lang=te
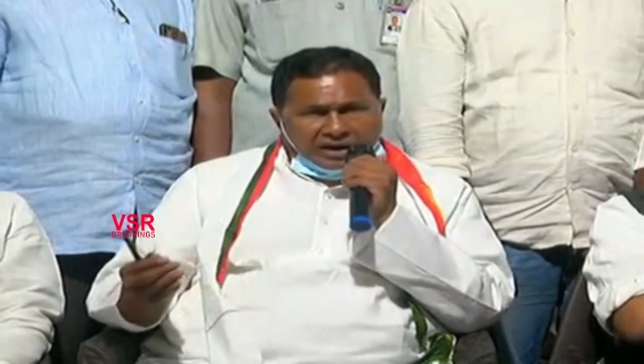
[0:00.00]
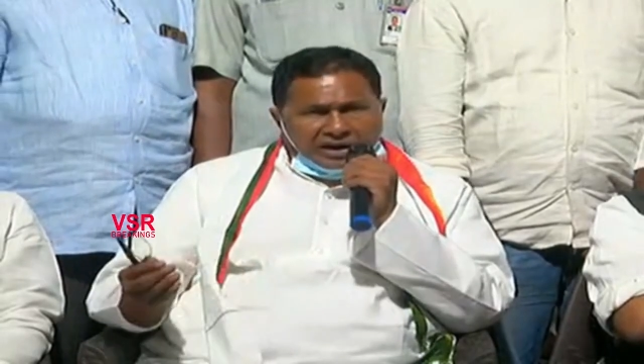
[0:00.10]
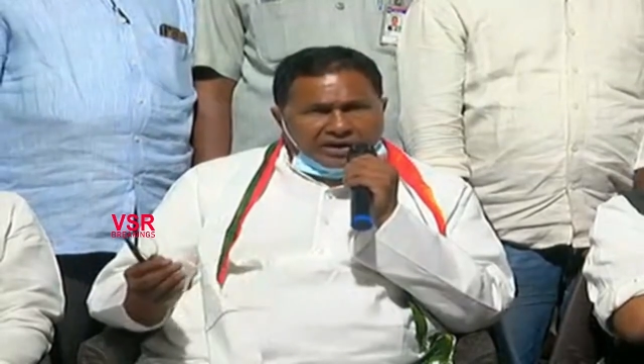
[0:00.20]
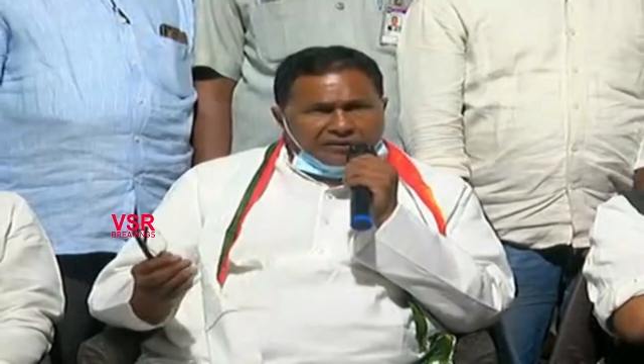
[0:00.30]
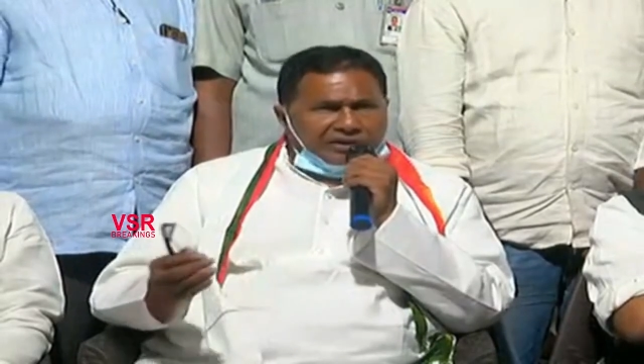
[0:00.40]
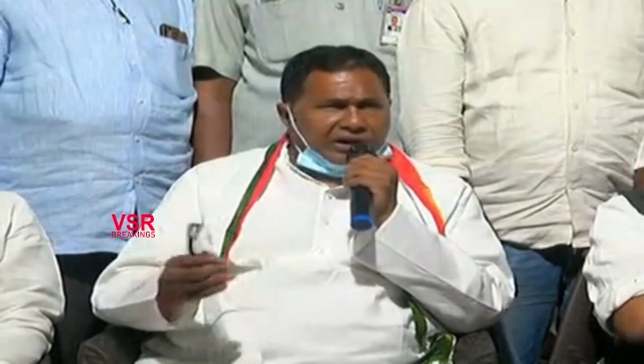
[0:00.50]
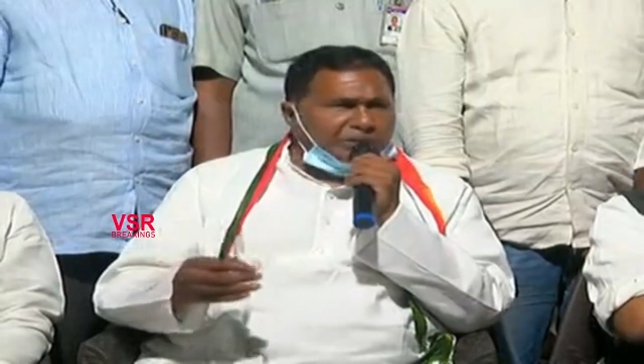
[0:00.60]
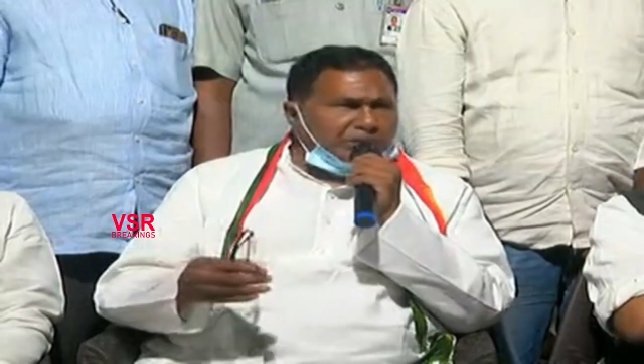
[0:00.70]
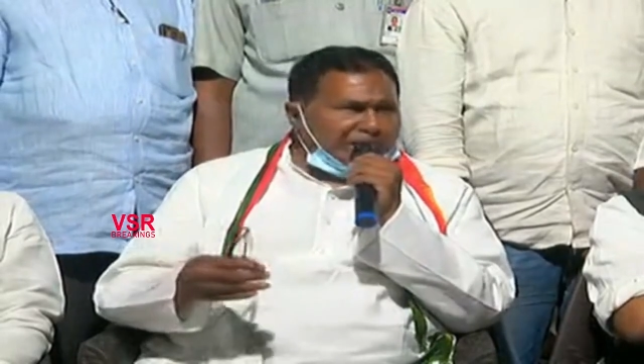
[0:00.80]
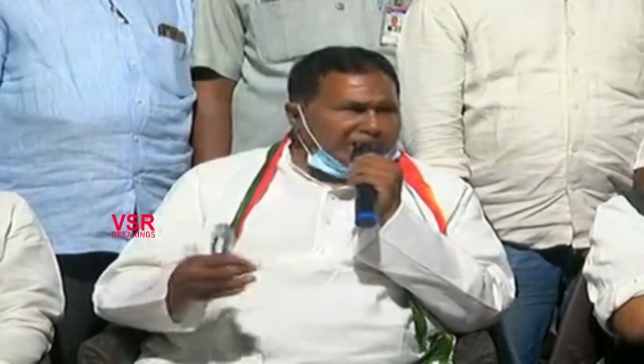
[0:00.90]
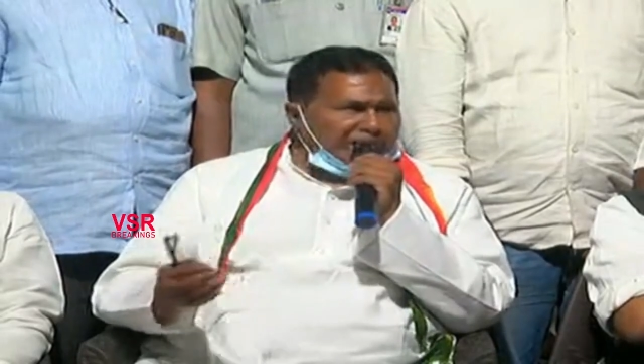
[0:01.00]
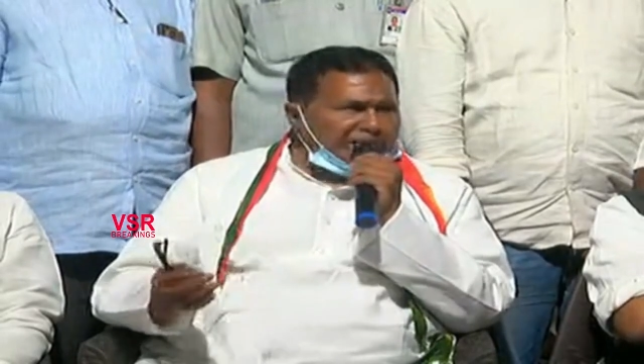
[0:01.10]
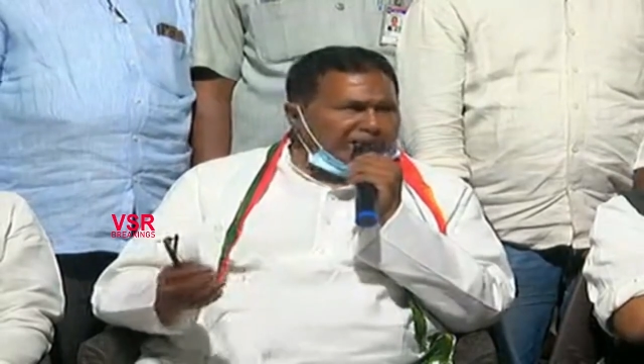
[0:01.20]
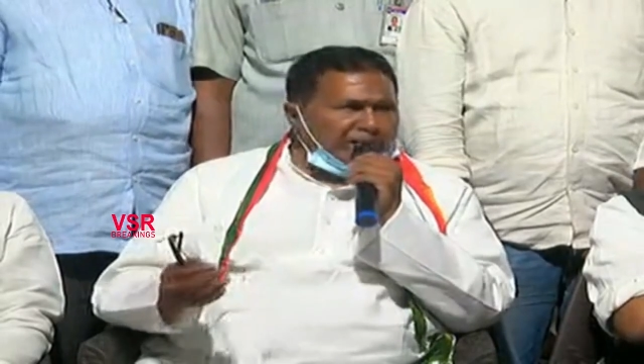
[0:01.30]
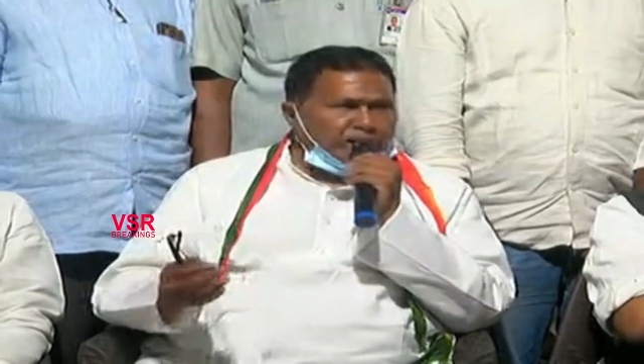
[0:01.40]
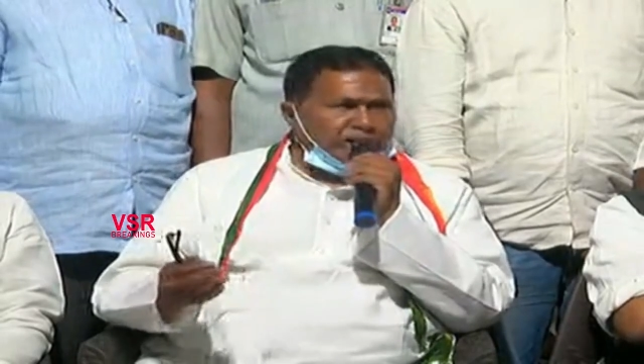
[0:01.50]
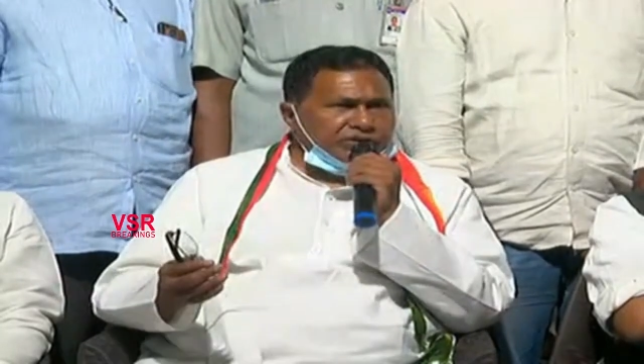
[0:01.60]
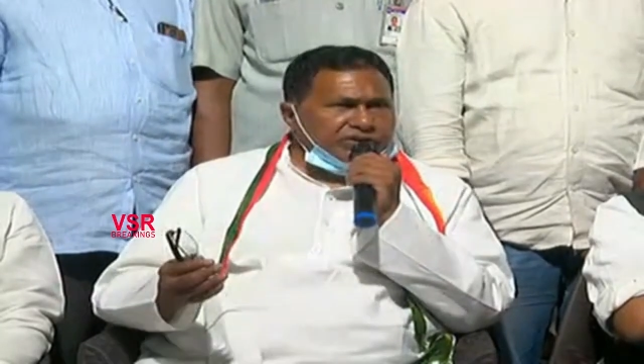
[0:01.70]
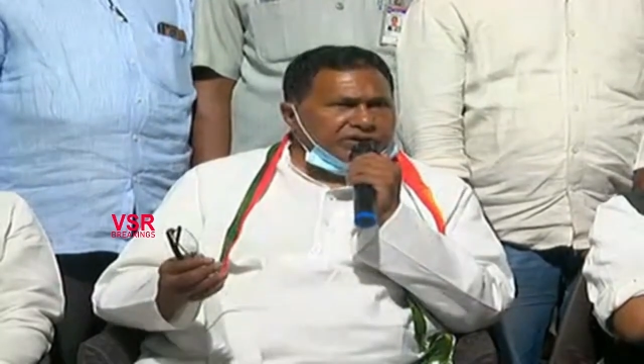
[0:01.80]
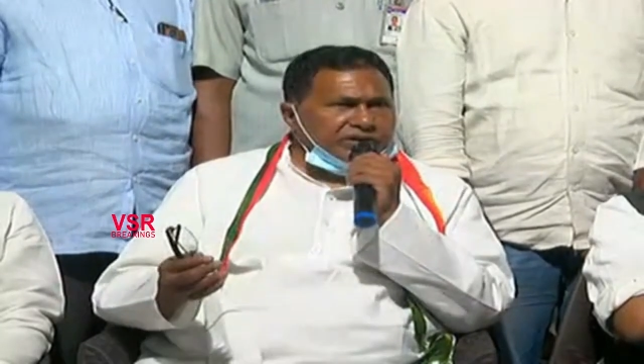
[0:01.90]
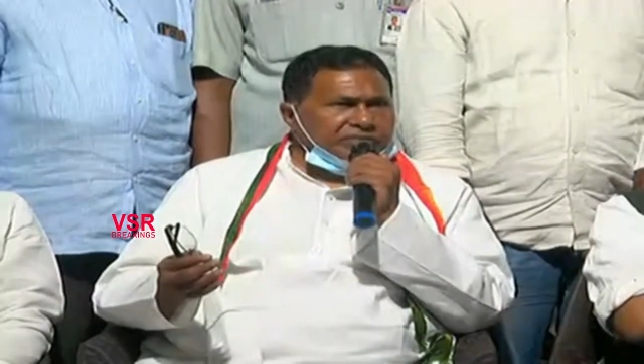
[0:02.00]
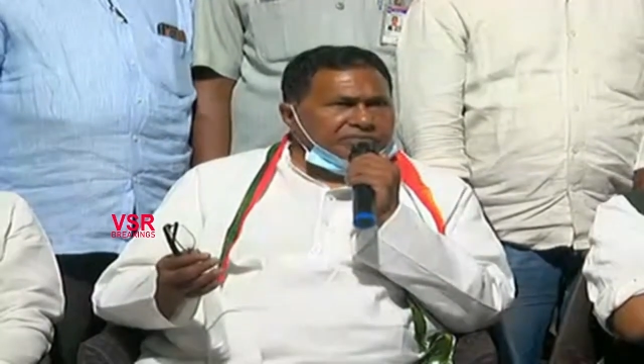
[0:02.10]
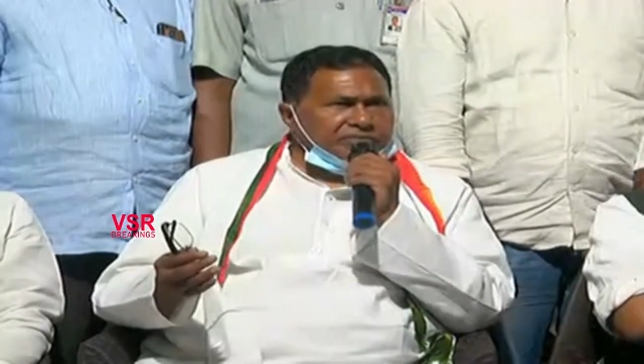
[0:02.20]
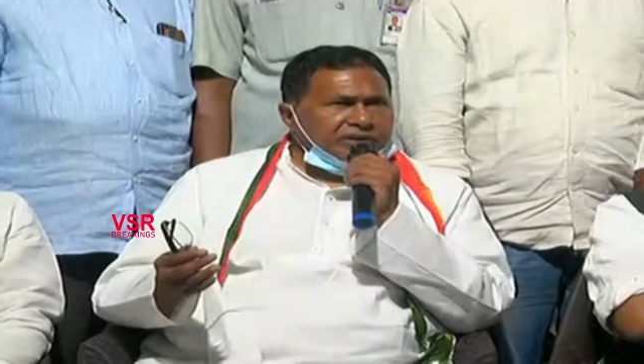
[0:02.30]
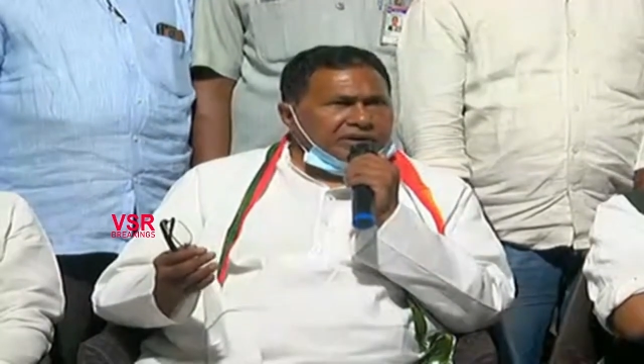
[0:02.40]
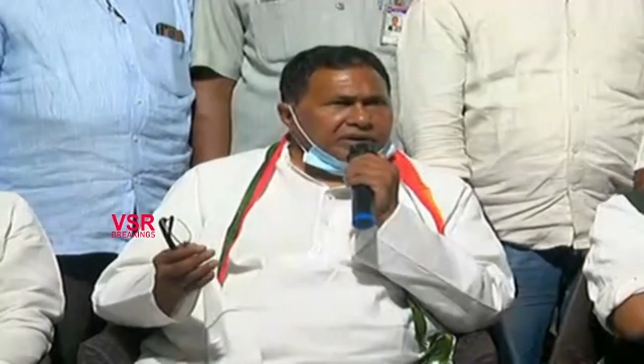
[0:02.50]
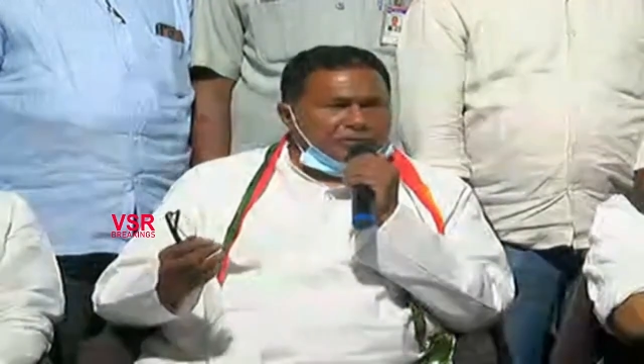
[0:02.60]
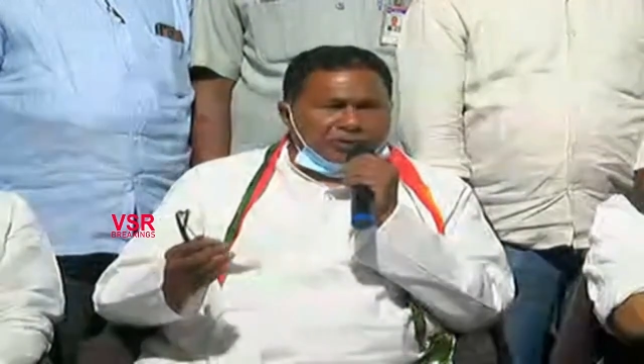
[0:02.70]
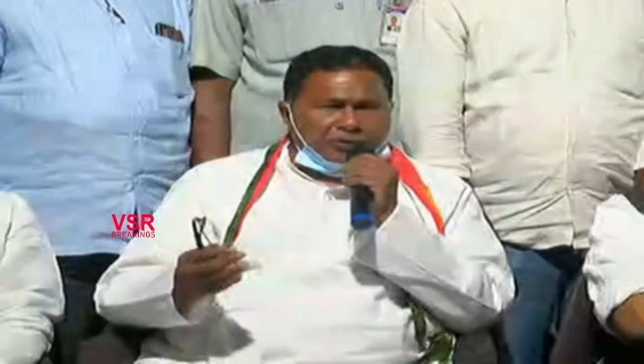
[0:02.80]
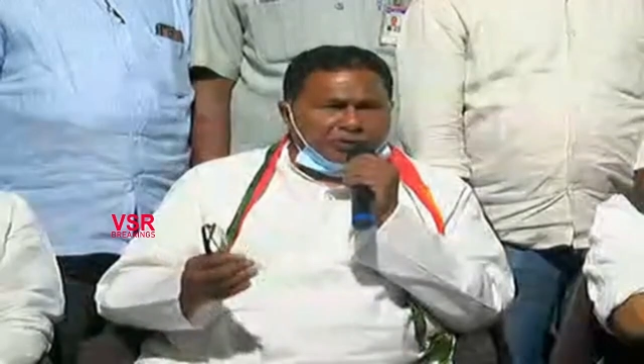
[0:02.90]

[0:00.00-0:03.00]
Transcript: అనేక వ్యయ ప్రయాసాలకు వచ్చి మీ